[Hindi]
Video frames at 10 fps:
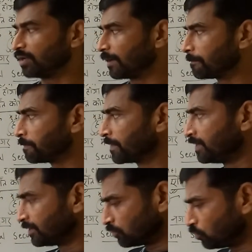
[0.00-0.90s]
हुआ
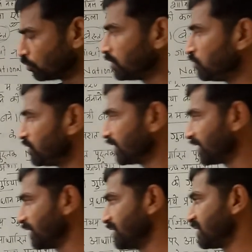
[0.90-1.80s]
दो न्यूज है
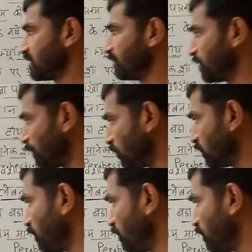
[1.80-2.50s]
खेल से संबंधित बहुत